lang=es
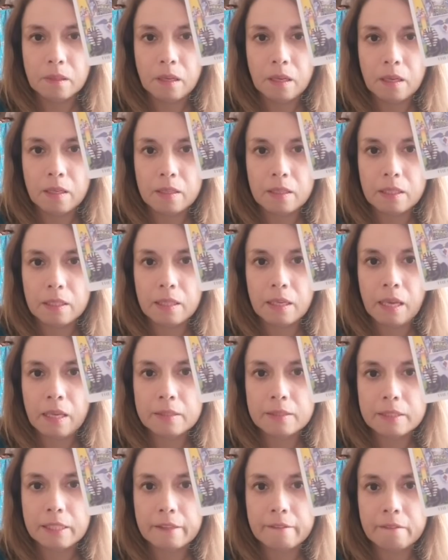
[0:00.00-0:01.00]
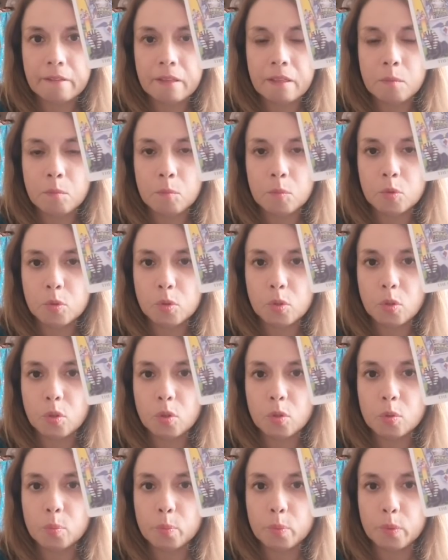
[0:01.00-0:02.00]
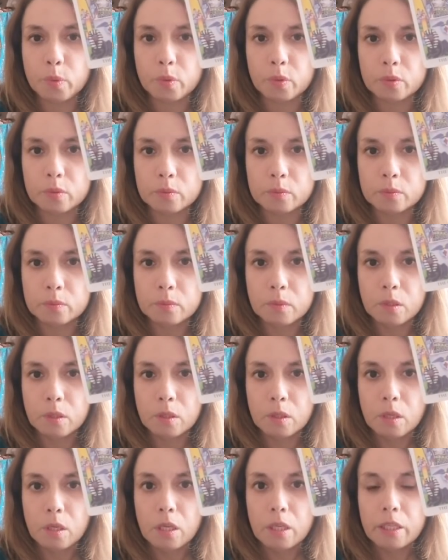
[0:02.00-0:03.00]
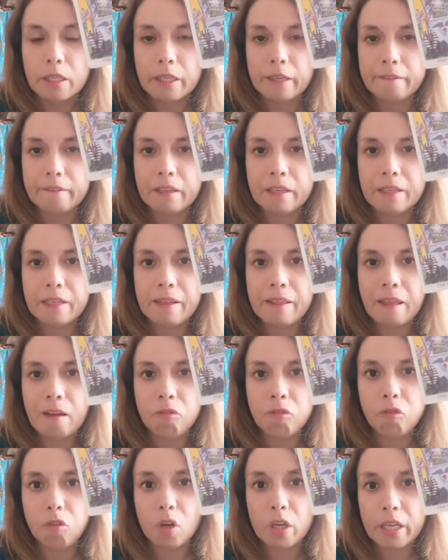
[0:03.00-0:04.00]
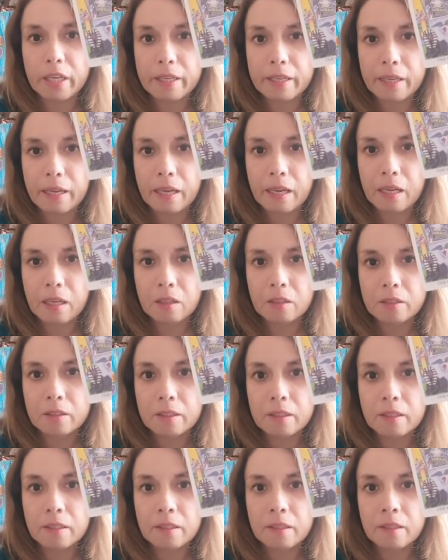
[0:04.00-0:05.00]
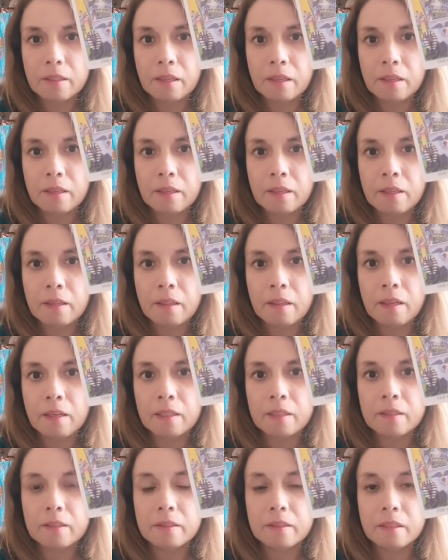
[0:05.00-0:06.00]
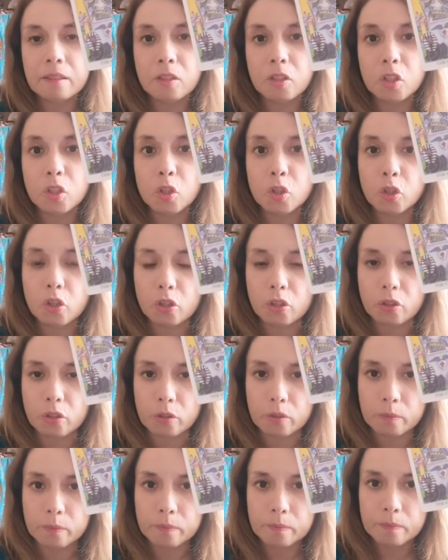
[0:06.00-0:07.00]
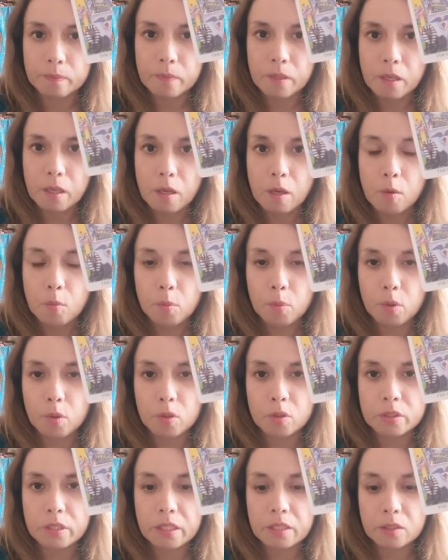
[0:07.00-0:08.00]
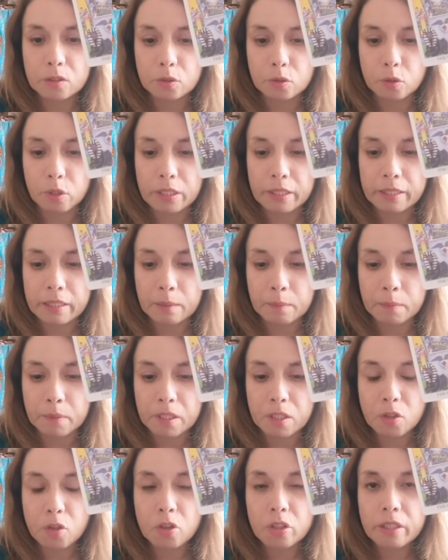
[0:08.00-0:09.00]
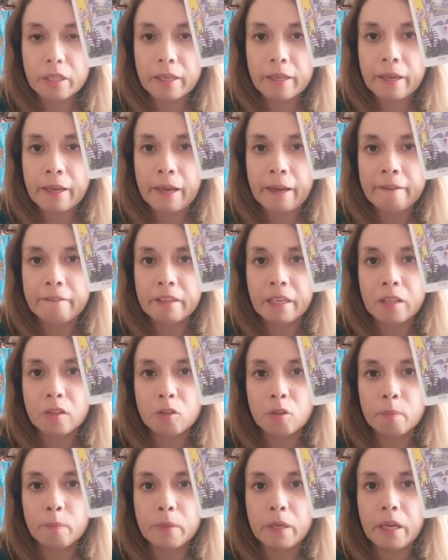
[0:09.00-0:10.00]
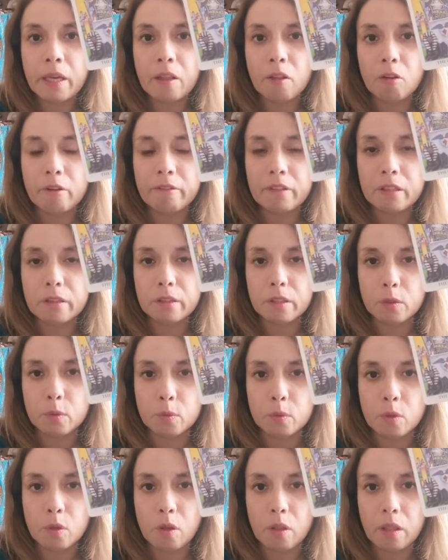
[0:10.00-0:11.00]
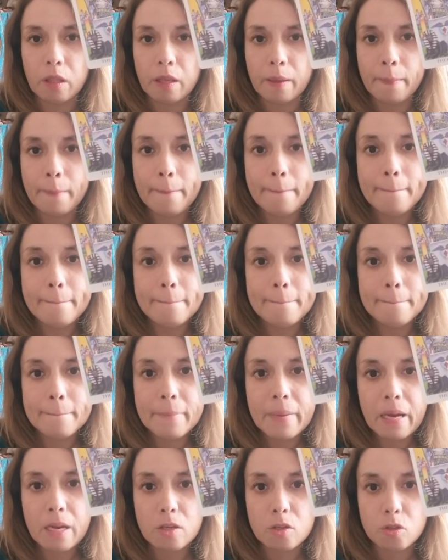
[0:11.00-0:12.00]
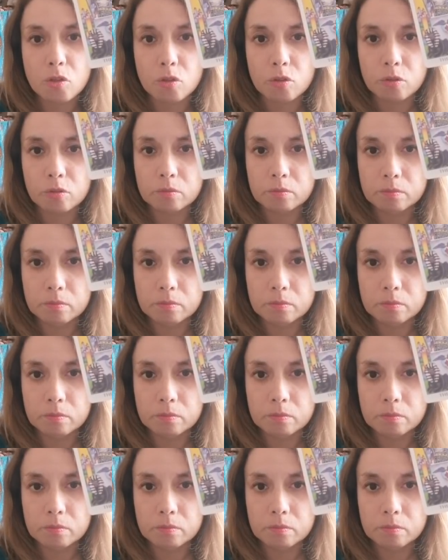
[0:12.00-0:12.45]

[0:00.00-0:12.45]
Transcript: Aquí se ve mucho grupo que viene de afuera y del interior. Por lo tanto, el enemigo que habían nombrado el 21 de mayo